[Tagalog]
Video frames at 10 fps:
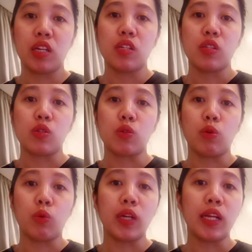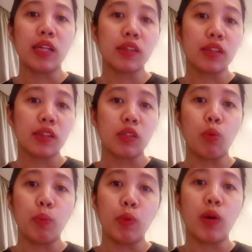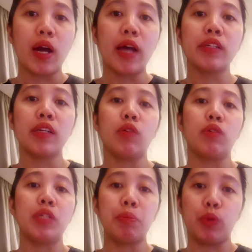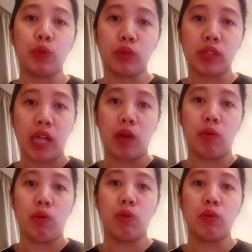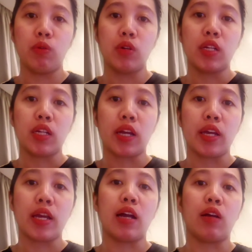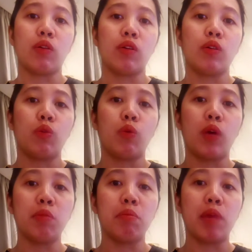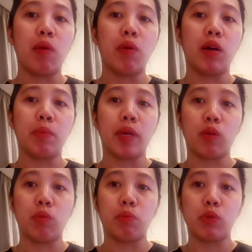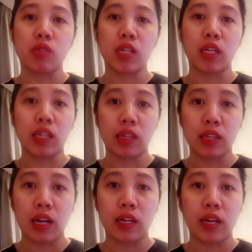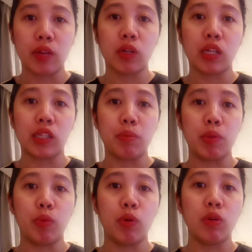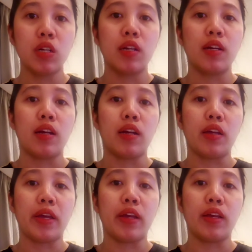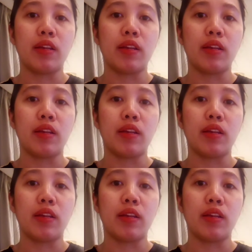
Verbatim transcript: So kung ilang upuan, ganun din po yung tao. Kaya kung halimbawa meron pong sakit talaga yung katabi mo, ay